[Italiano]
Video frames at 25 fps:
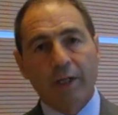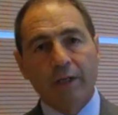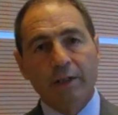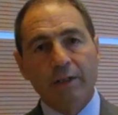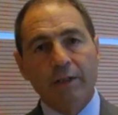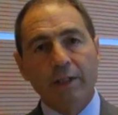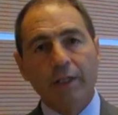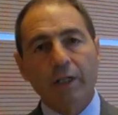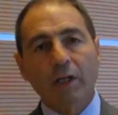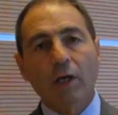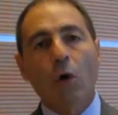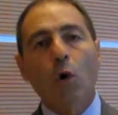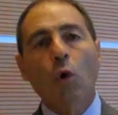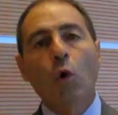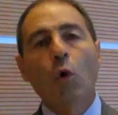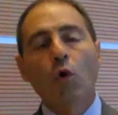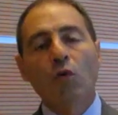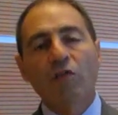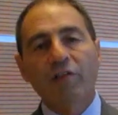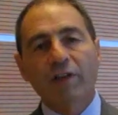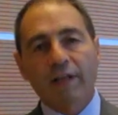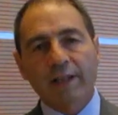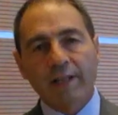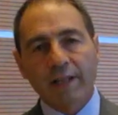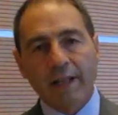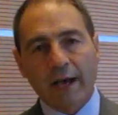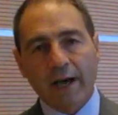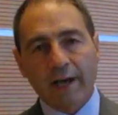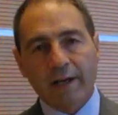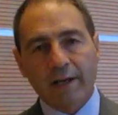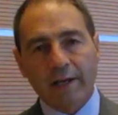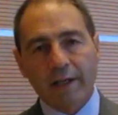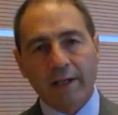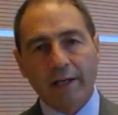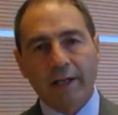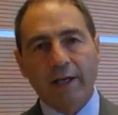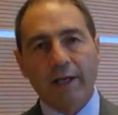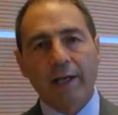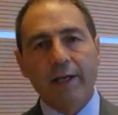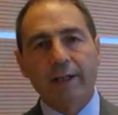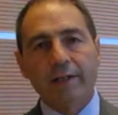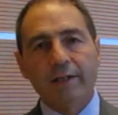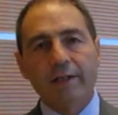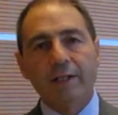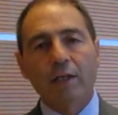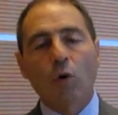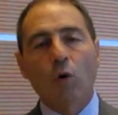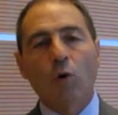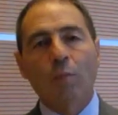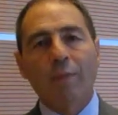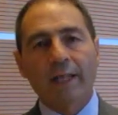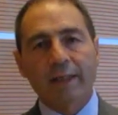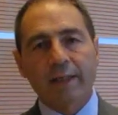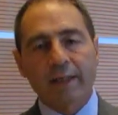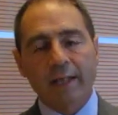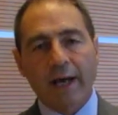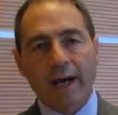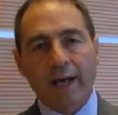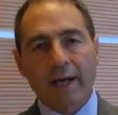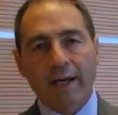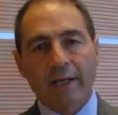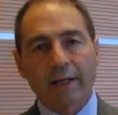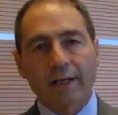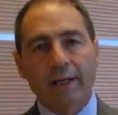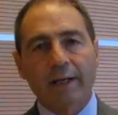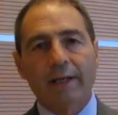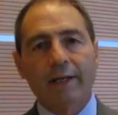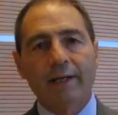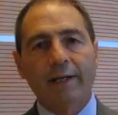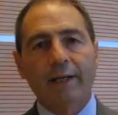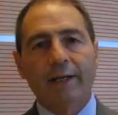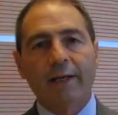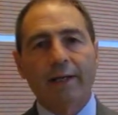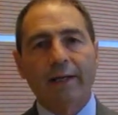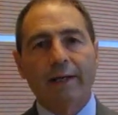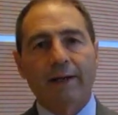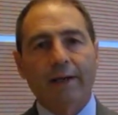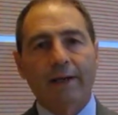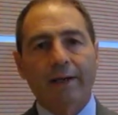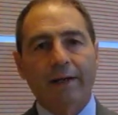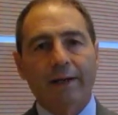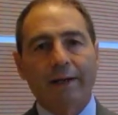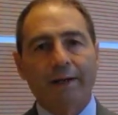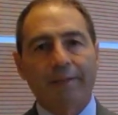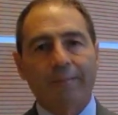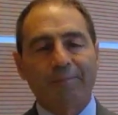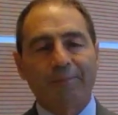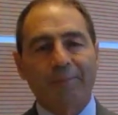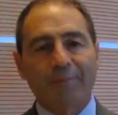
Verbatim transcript: di governare e di comandare il, ehm,